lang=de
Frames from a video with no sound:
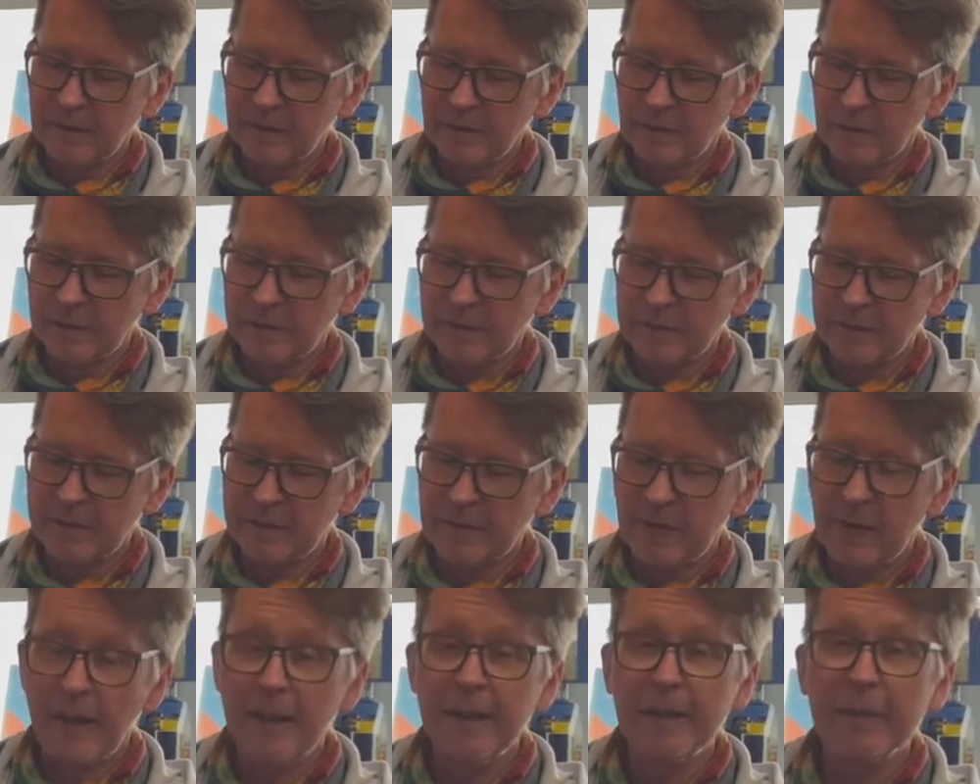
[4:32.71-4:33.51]
Und
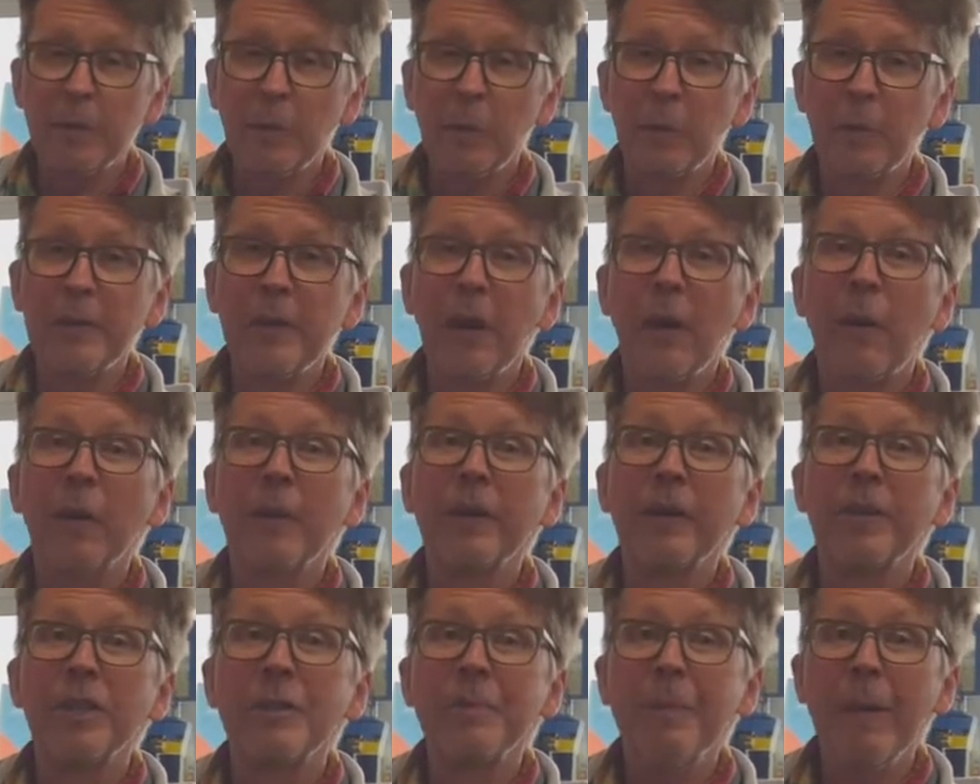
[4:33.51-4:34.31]
da Alkohol ja auch
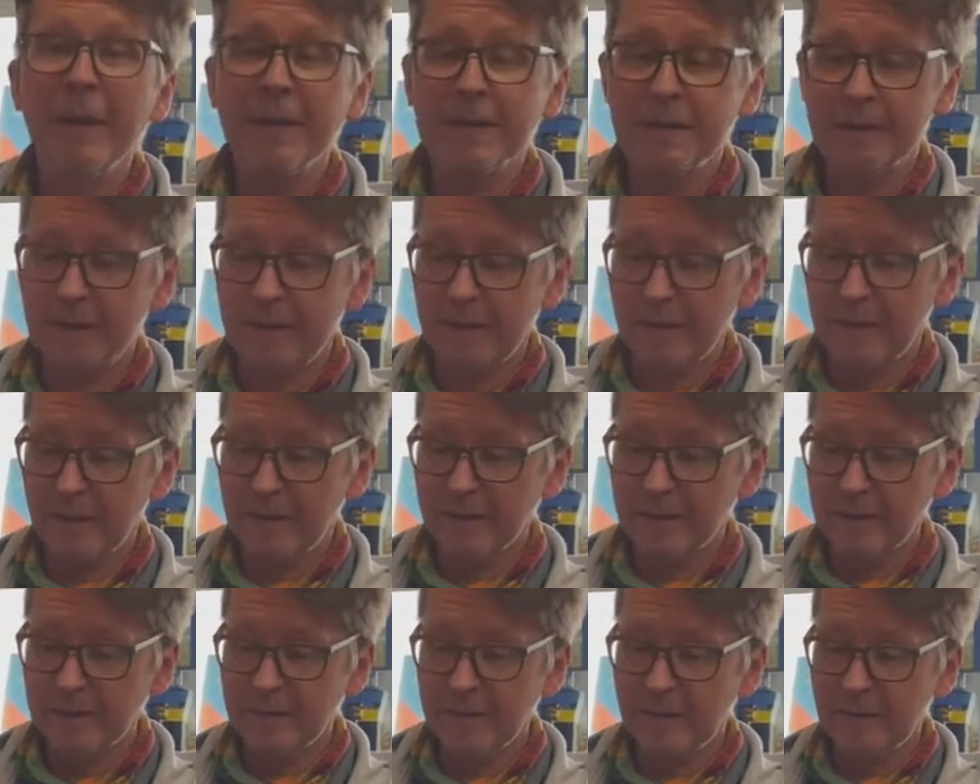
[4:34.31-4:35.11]
Geschmacksträger
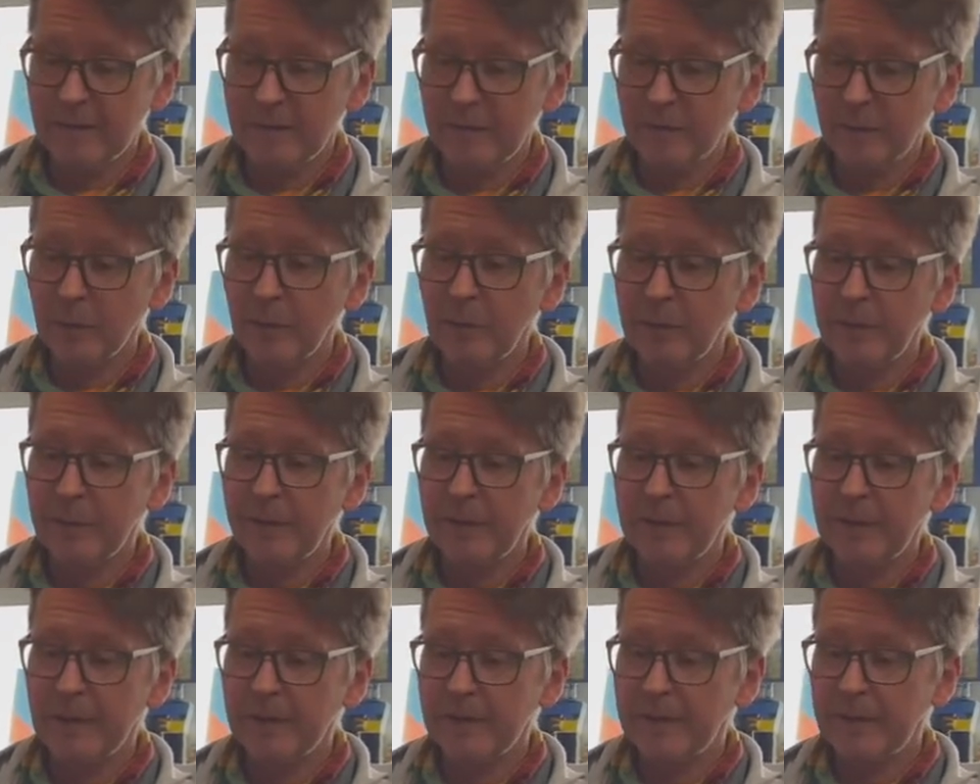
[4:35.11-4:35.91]
ist, dürfen
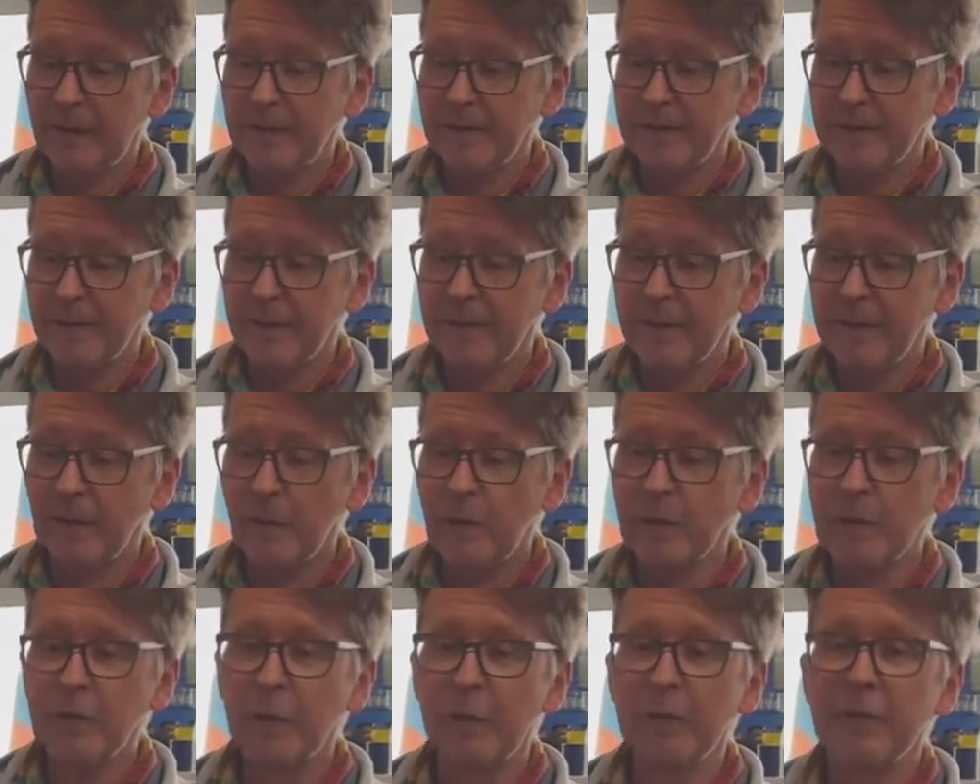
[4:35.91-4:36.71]
wir hier tatsächlich
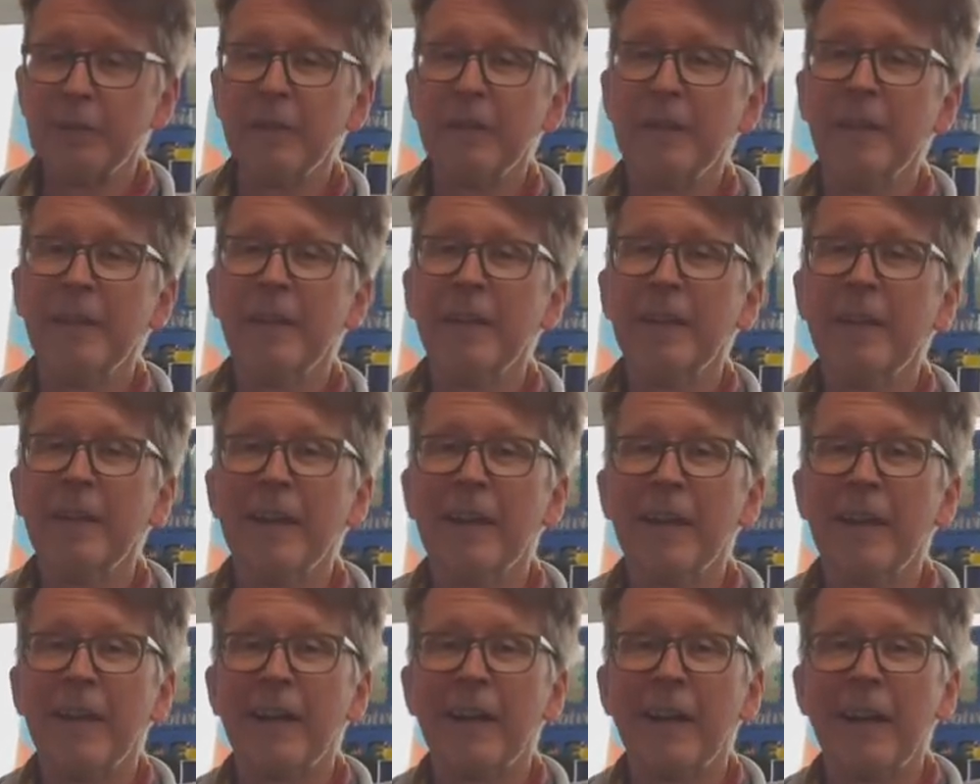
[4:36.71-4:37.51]
auch schon
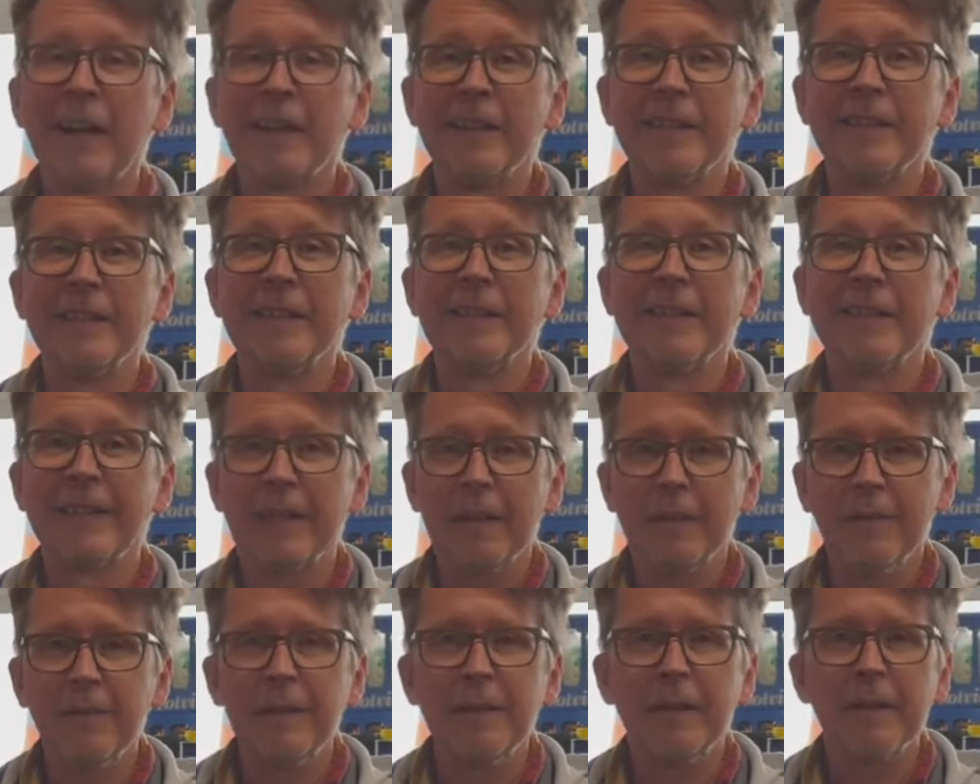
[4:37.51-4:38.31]
ein
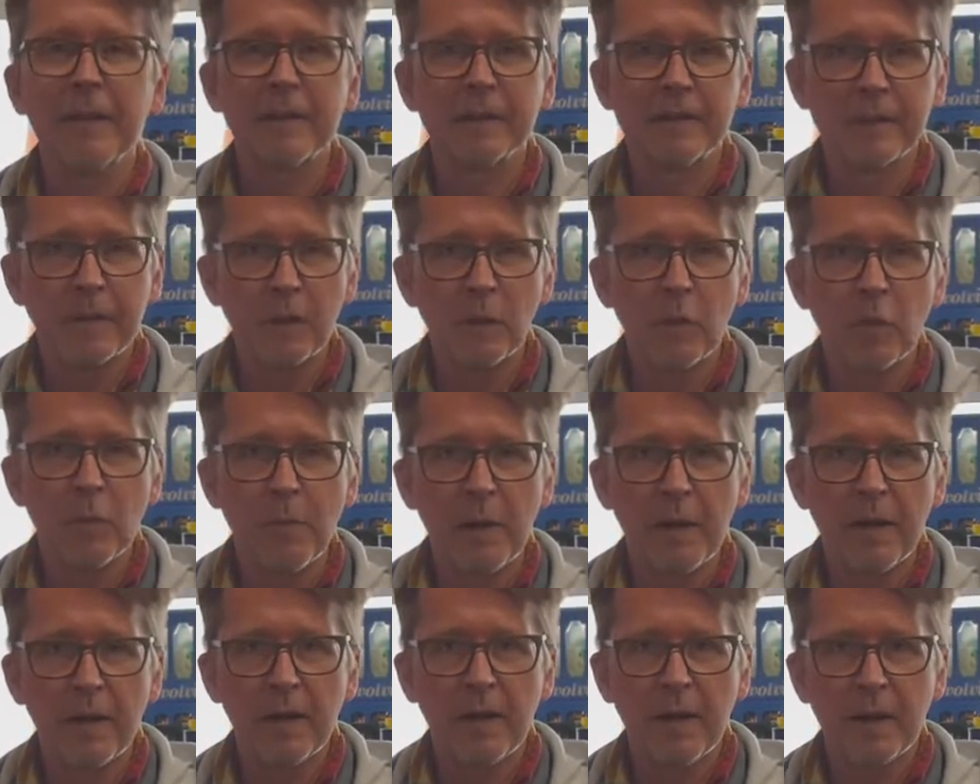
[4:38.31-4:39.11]
kräftigeres
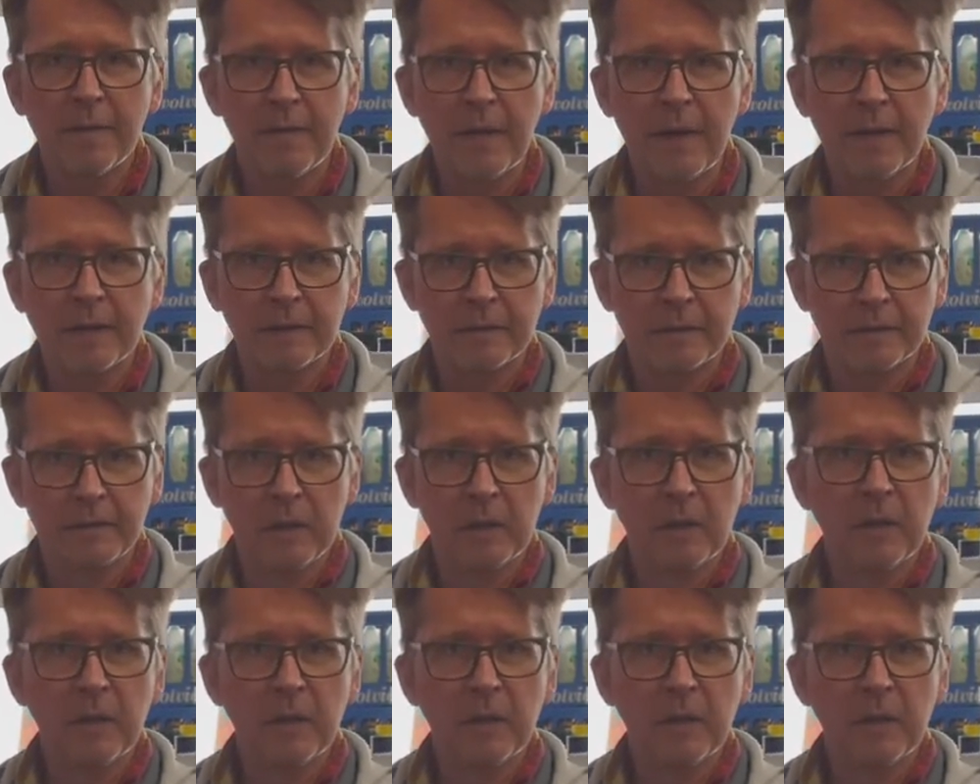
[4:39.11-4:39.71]
Aroma erwarten.